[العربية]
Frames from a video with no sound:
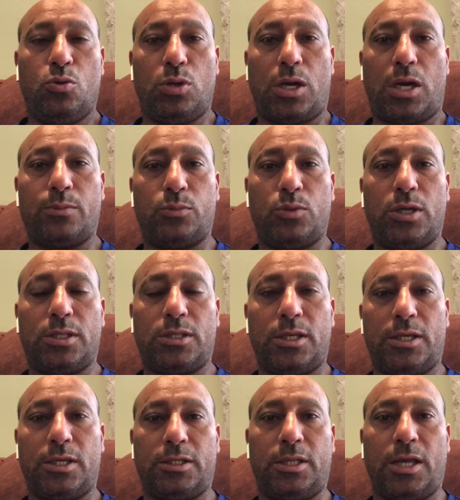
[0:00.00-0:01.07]
والحمد لله
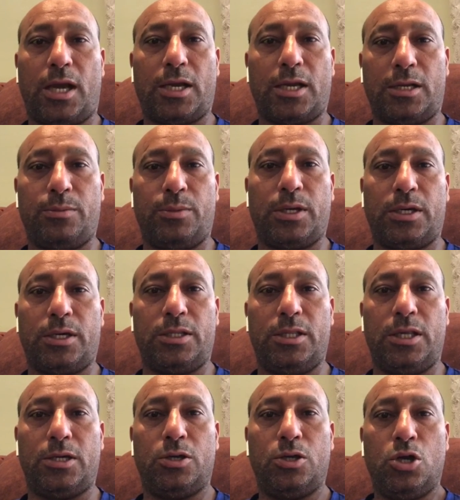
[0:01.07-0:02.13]
التاريخ ده حاجه كبيره
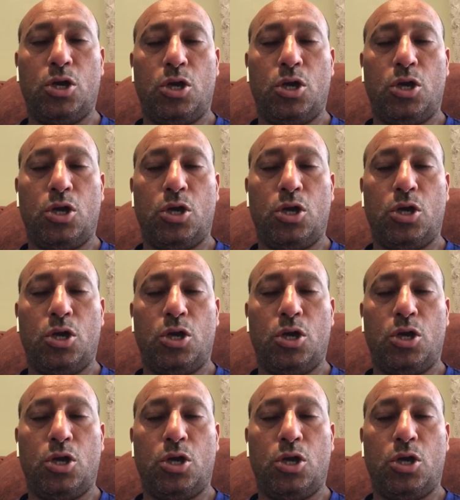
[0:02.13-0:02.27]
جدا